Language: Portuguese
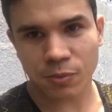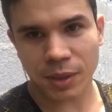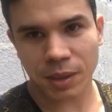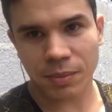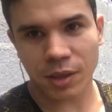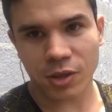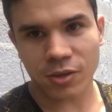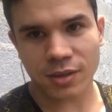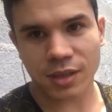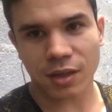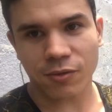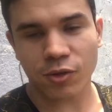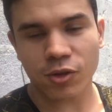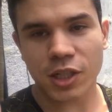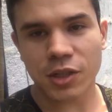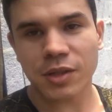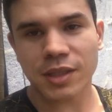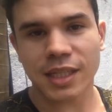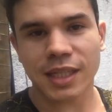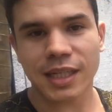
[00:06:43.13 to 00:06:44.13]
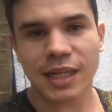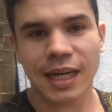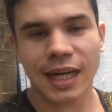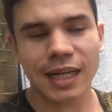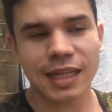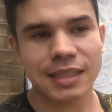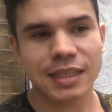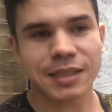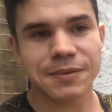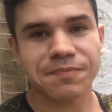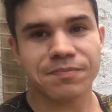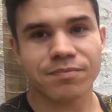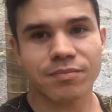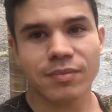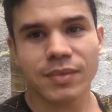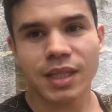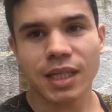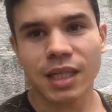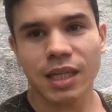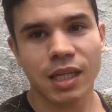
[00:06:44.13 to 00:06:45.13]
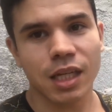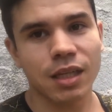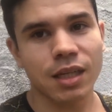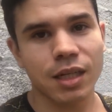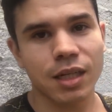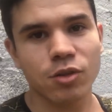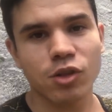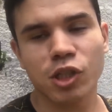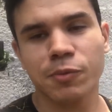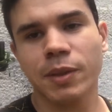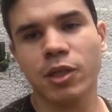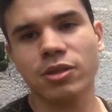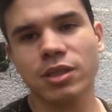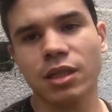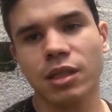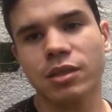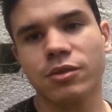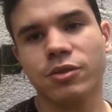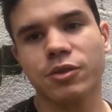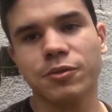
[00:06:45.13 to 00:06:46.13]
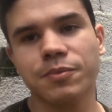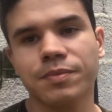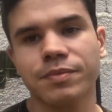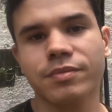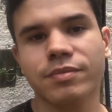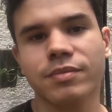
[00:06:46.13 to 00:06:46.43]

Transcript: o primeiro que está florido aqui em casa, ele é daqui do Espírito Santo,